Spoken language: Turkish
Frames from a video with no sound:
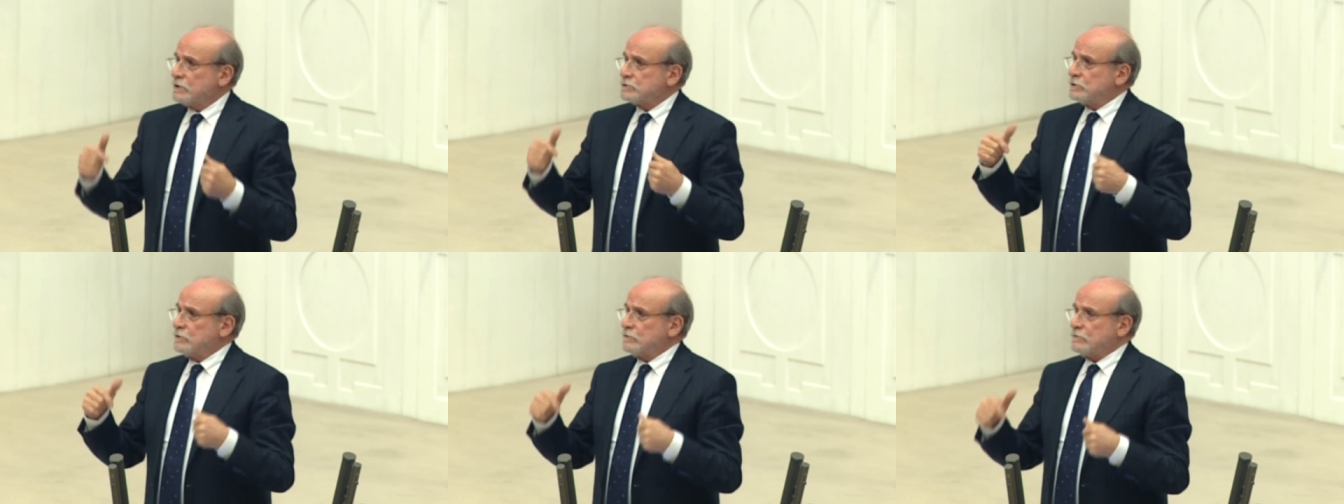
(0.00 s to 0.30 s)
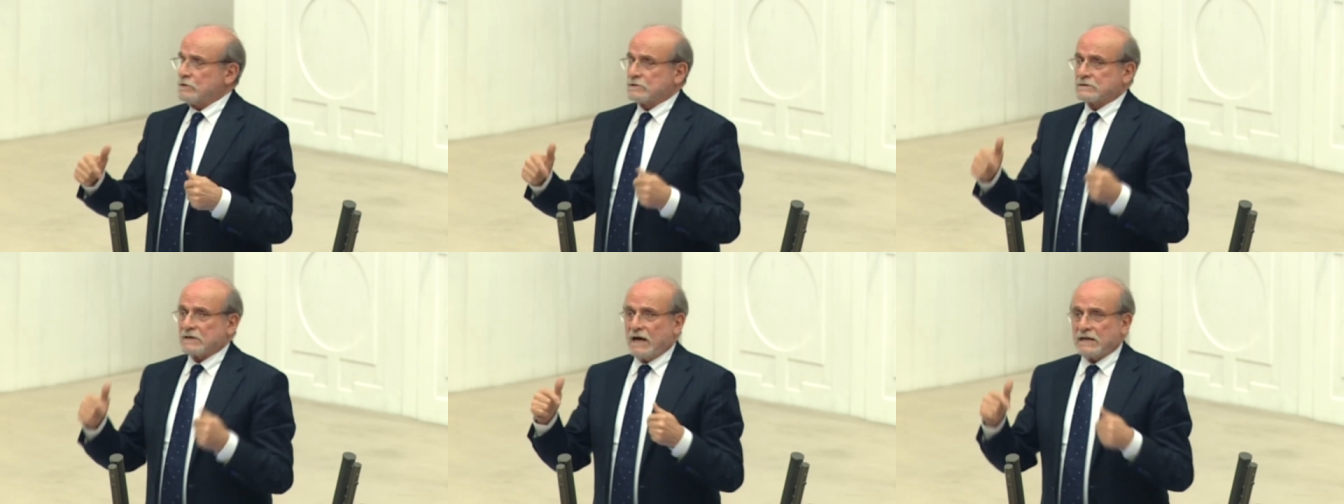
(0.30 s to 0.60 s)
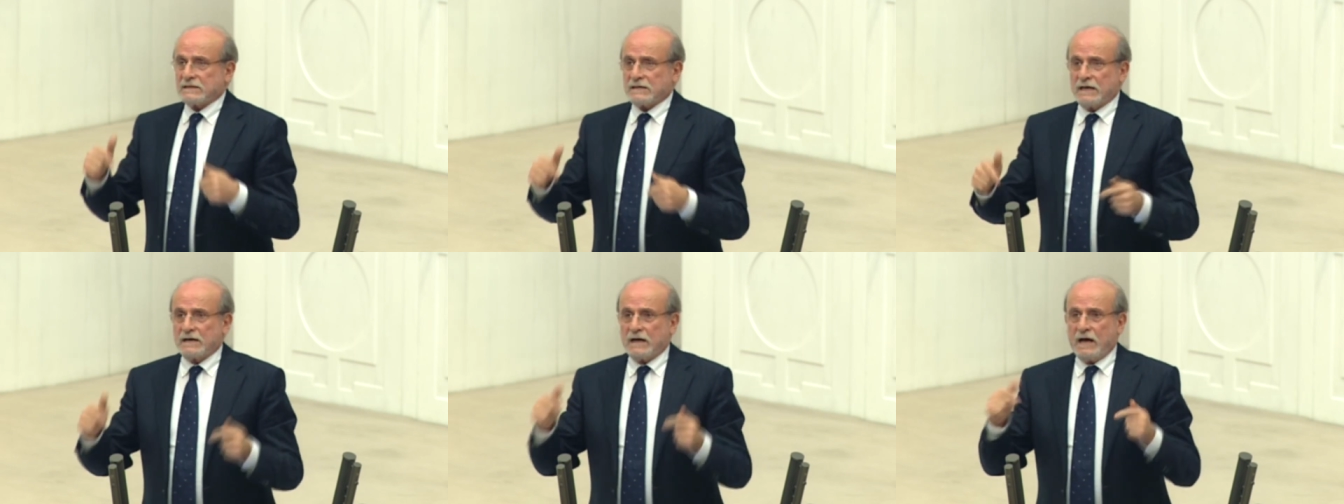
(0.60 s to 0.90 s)
Çünkü
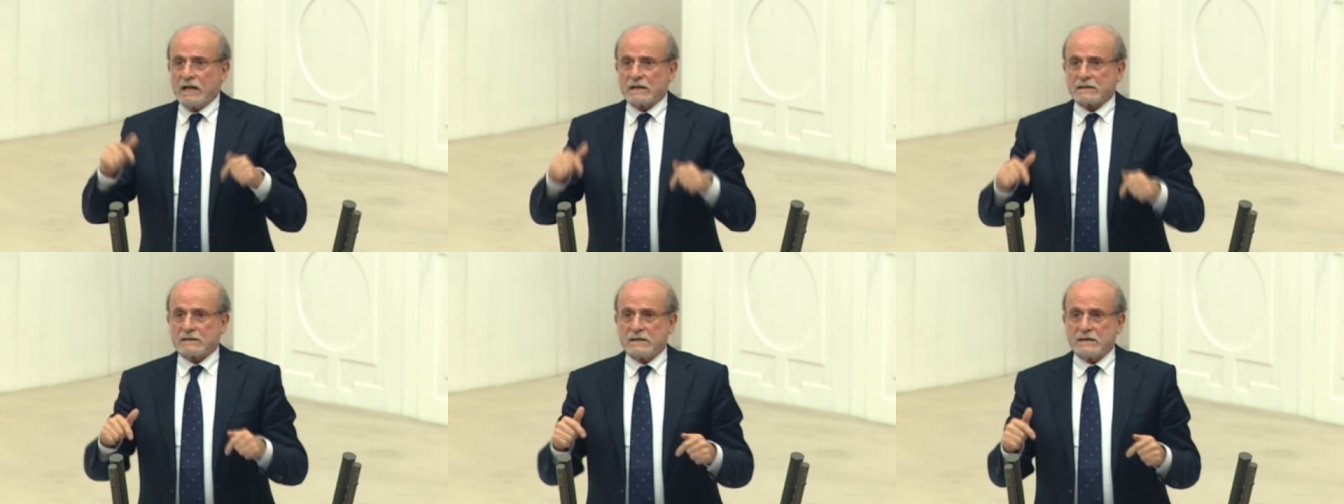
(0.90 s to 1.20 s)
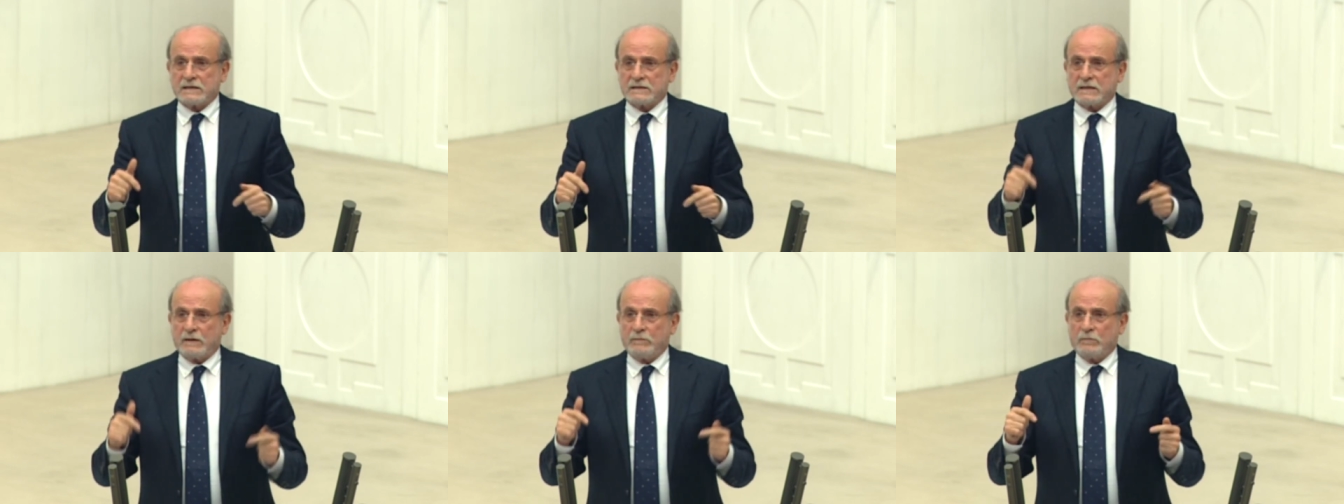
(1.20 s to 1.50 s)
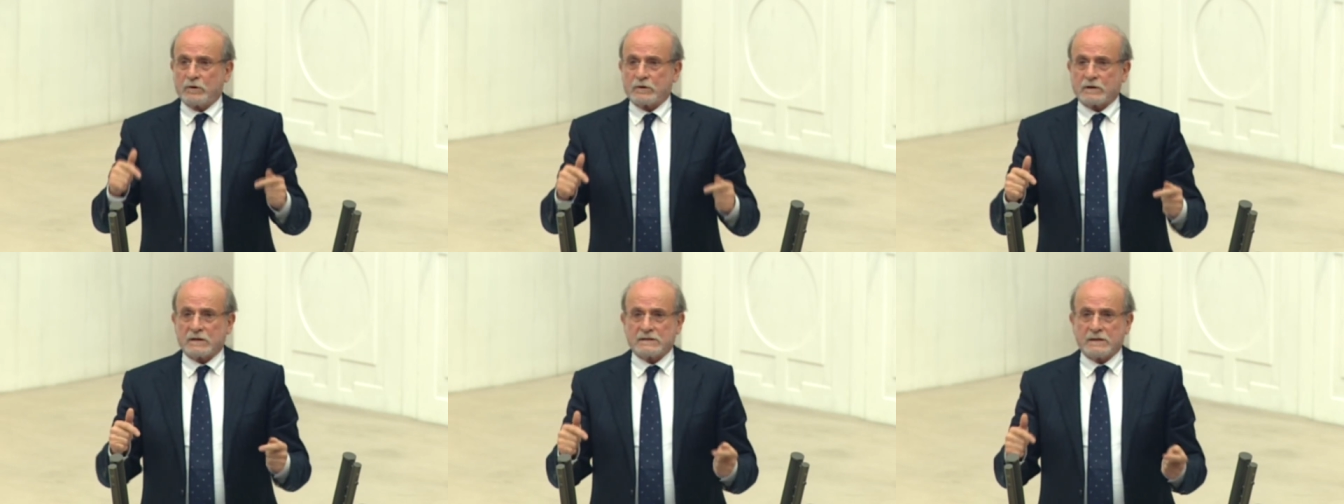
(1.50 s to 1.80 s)
zaten Halkların
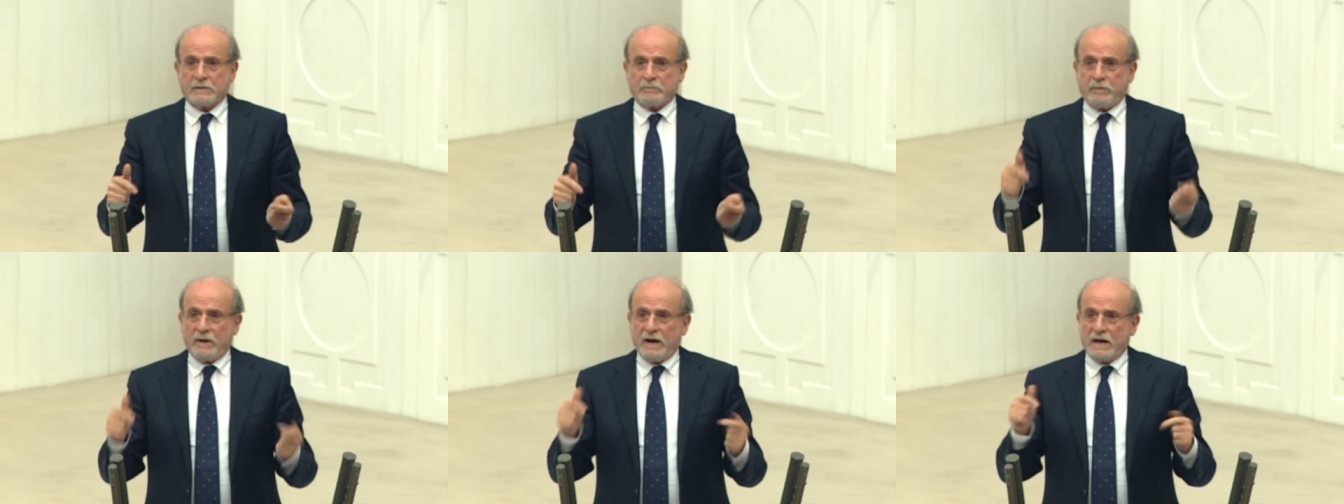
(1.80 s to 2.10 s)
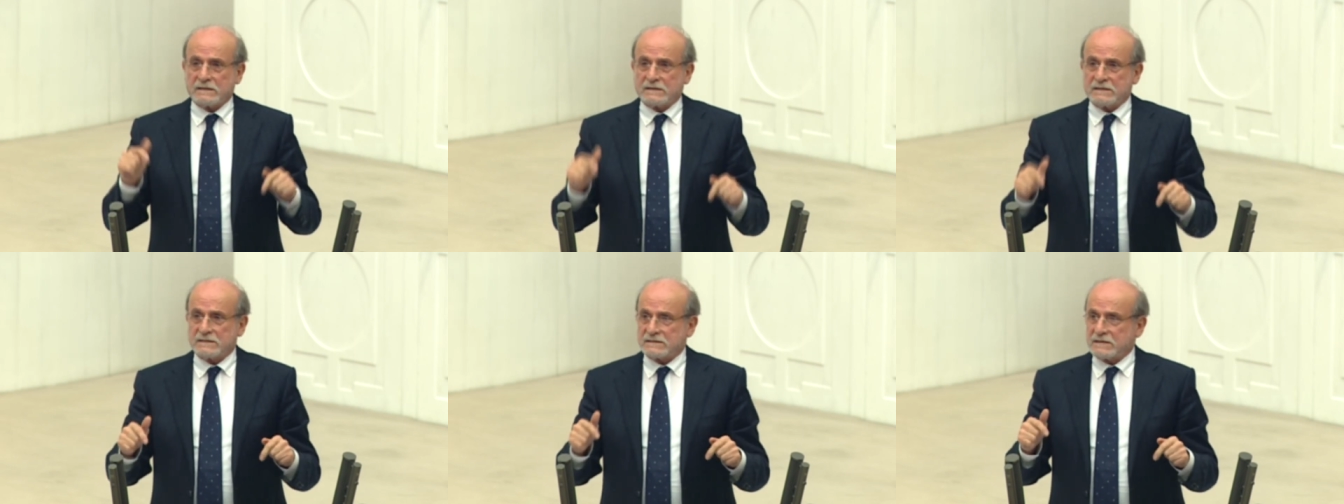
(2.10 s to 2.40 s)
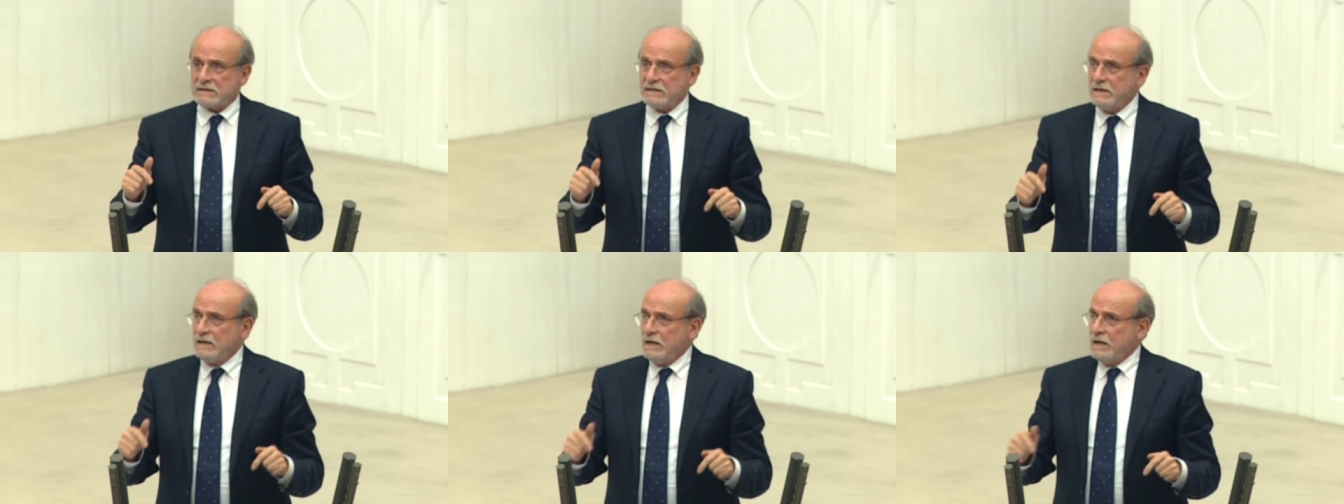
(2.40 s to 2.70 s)
Demokratik
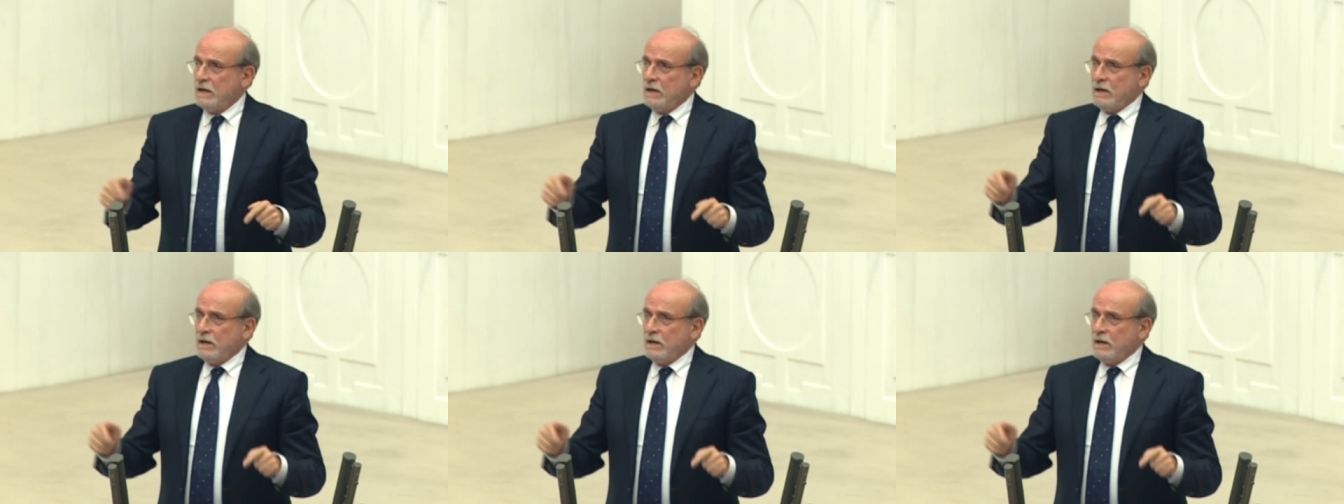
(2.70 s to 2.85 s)
Partisi